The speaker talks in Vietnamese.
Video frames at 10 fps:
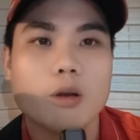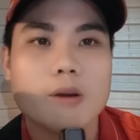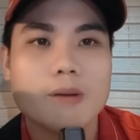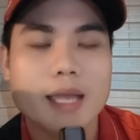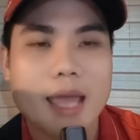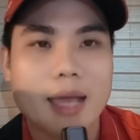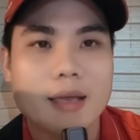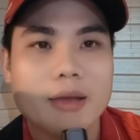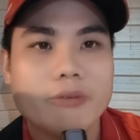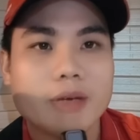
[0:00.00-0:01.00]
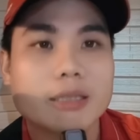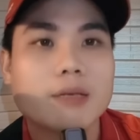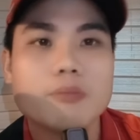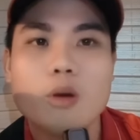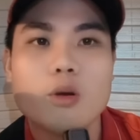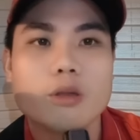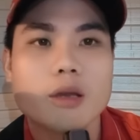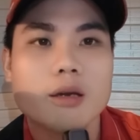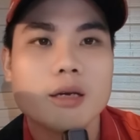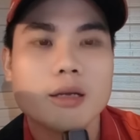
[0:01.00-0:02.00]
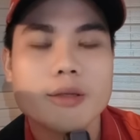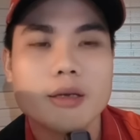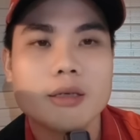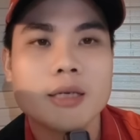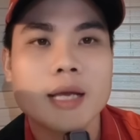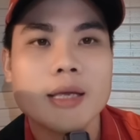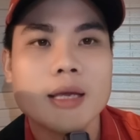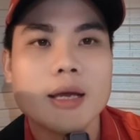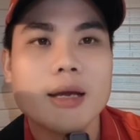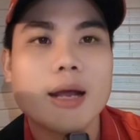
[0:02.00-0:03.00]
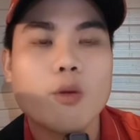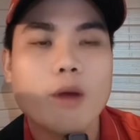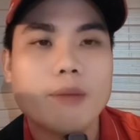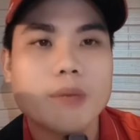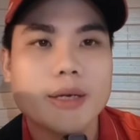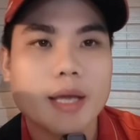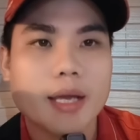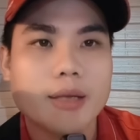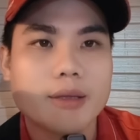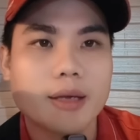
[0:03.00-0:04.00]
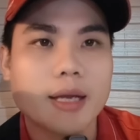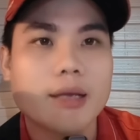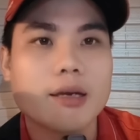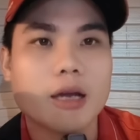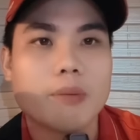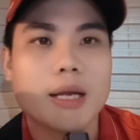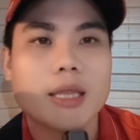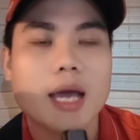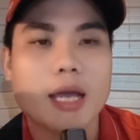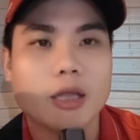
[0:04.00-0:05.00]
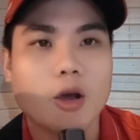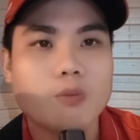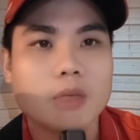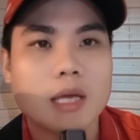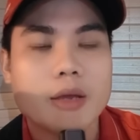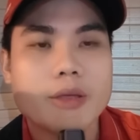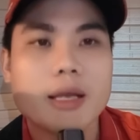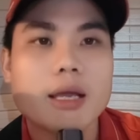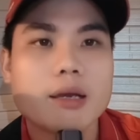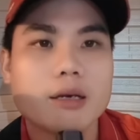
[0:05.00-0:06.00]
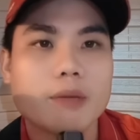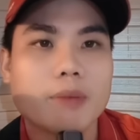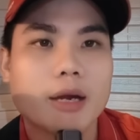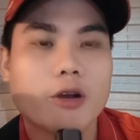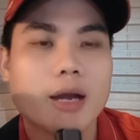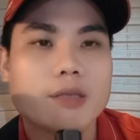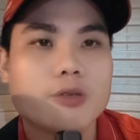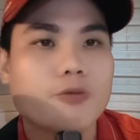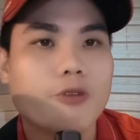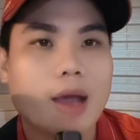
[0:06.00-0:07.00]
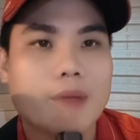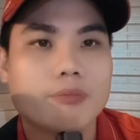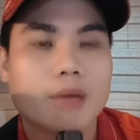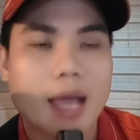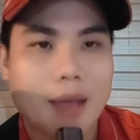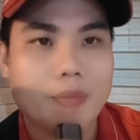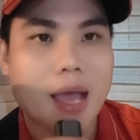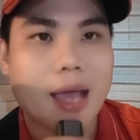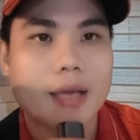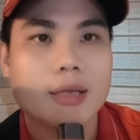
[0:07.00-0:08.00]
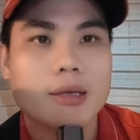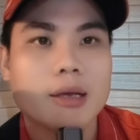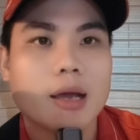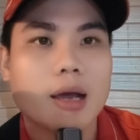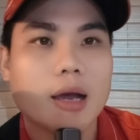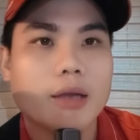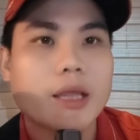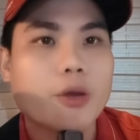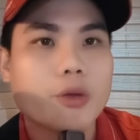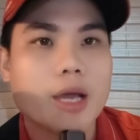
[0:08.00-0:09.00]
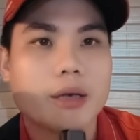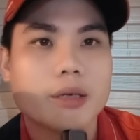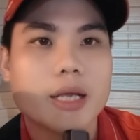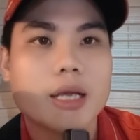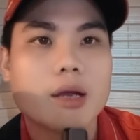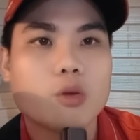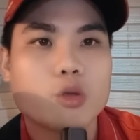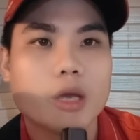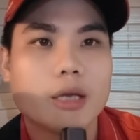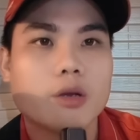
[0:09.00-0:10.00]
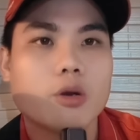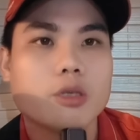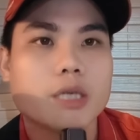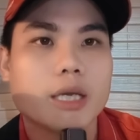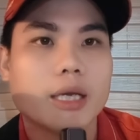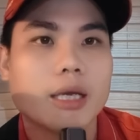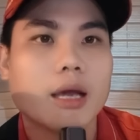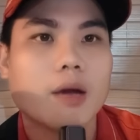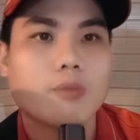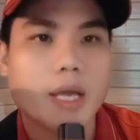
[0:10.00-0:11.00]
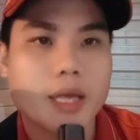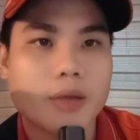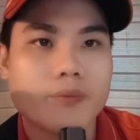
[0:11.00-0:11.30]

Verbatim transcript: đúng không cả nhà và tin buồn cho những cái à, lăng quăng bên kia những cái người mà đã thề thốt những cái người mà gọi là xúc phạm hãm hại à, thiêu dệt đi cái câu chuyện của chị Hồng Ni